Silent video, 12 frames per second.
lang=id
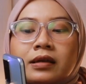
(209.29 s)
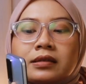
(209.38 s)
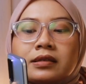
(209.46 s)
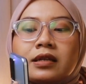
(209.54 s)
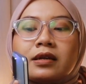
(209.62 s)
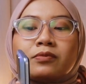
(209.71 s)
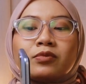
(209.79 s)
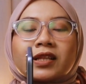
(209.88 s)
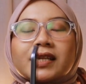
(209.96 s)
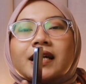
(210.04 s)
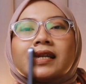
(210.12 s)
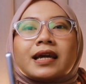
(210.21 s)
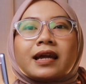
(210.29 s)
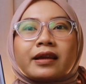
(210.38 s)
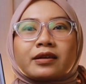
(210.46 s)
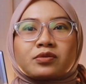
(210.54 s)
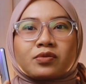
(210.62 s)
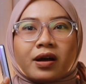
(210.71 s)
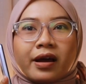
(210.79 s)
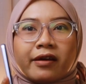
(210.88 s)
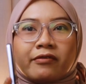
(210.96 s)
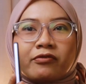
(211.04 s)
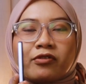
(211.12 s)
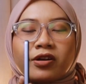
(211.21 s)
jadi buat kalian yang suka
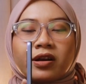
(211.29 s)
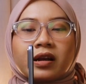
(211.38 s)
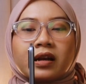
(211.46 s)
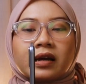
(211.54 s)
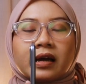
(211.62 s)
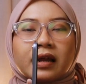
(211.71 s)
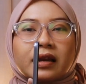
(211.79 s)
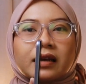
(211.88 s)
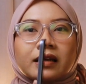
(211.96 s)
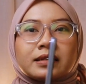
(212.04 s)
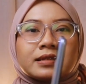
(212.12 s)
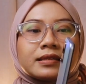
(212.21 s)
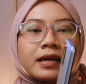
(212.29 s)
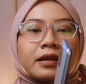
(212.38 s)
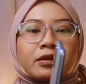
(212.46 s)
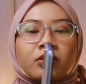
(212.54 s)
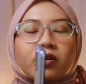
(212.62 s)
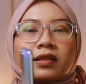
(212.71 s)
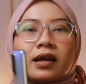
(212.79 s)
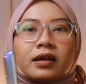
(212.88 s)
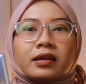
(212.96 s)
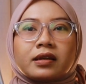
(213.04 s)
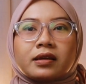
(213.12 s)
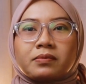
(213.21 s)
handphone dengan desain kotak
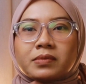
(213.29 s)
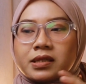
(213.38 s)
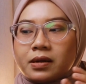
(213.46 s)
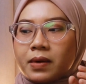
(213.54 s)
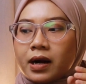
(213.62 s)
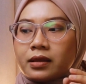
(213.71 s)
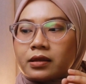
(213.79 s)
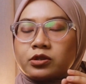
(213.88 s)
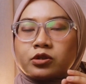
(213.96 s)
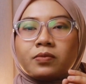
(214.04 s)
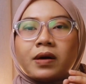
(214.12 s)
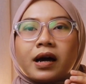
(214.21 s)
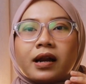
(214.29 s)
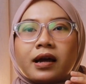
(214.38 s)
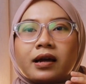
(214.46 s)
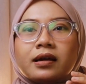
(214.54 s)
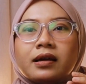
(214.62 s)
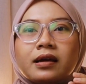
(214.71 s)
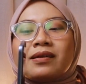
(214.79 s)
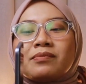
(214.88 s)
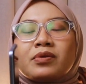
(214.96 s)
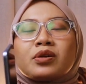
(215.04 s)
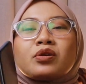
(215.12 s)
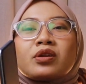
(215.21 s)
ini bisa banget dicoba karena
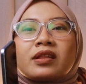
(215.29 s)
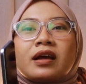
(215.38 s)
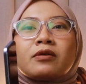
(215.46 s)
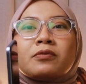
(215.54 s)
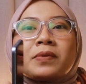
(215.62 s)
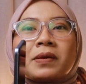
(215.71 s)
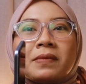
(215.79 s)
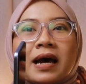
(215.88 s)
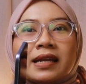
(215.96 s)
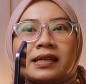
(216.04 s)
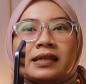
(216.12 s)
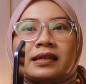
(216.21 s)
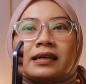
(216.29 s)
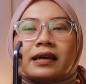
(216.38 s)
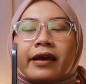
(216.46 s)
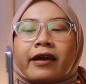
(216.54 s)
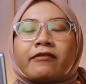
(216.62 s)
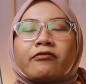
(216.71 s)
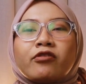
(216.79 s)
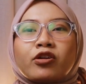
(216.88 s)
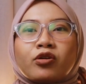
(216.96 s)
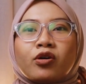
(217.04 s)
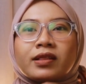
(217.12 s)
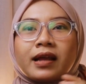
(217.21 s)
menurut aku pribadi
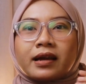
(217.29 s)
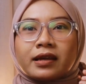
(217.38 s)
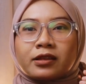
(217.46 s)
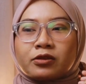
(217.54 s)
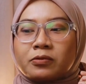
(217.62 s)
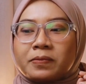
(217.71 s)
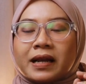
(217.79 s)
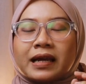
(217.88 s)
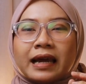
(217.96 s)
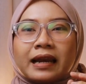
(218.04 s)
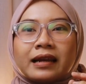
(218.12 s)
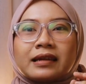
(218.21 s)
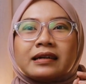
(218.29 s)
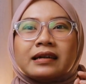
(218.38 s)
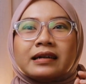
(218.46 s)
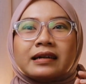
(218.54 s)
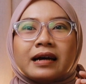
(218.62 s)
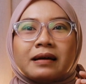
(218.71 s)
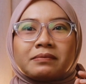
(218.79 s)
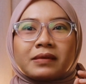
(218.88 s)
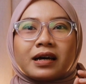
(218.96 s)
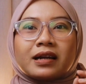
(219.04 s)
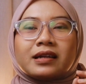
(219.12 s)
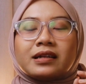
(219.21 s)
handphone kotak itu paling enak digenggam
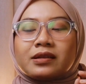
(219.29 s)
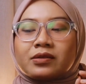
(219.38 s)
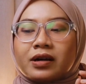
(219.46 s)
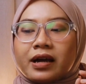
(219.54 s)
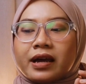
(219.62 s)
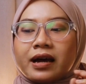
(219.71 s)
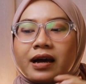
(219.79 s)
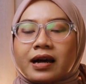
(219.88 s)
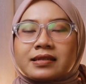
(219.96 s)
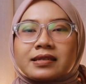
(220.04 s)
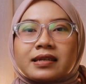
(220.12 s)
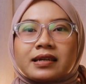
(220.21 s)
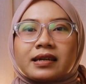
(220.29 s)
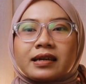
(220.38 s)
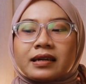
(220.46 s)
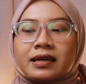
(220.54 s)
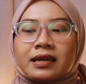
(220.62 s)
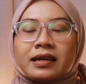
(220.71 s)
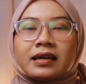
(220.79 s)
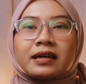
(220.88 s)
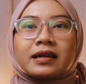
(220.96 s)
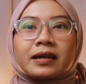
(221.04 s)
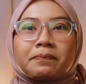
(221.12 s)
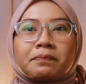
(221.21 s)
karena dia tuh kayak ngasih
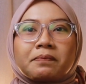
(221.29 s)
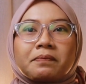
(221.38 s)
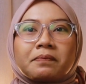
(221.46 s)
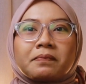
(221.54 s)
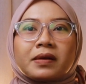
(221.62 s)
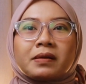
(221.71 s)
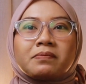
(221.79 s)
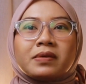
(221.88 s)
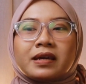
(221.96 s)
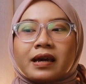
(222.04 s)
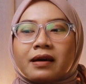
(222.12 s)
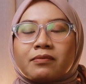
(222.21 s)
grip lebih ya